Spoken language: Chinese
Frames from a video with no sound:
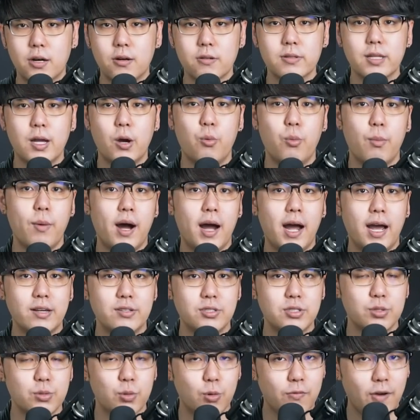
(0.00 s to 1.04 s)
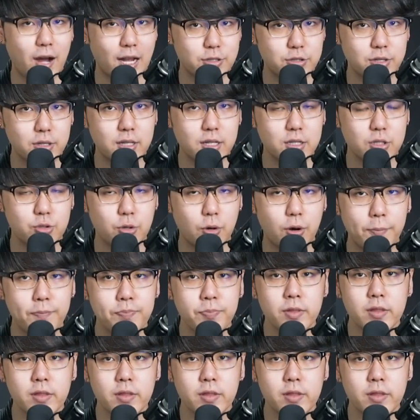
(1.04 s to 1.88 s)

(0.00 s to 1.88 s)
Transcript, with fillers: 哦，但我们还是无法确定说